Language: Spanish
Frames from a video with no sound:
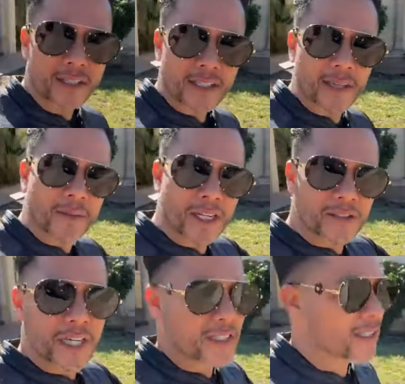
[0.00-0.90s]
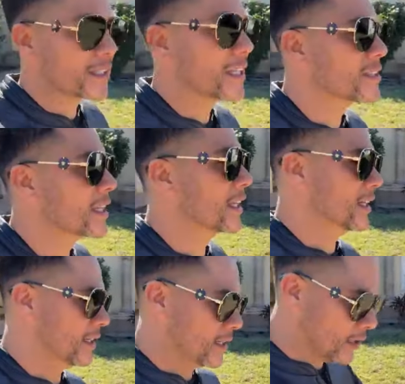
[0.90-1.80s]
lo que es eh, bienes raíces se
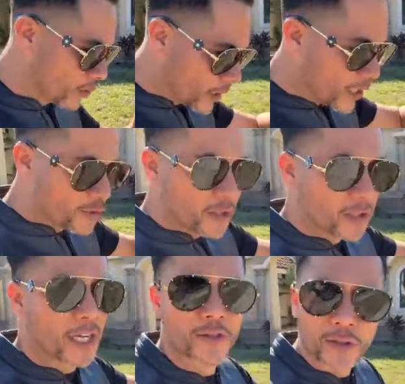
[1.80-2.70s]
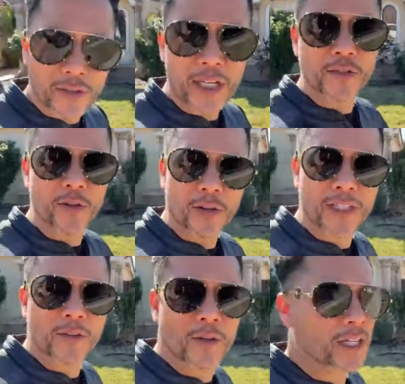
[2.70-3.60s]
dice location, location,
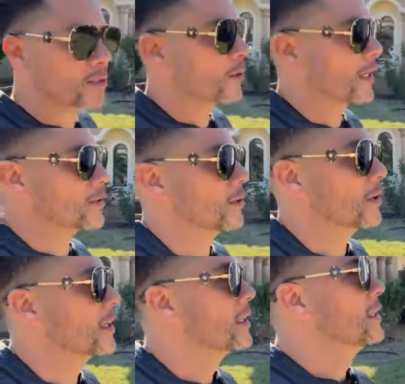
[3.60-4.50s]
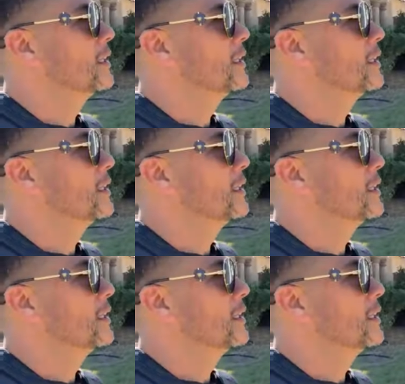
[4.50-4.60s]
location, locación, locación, locación.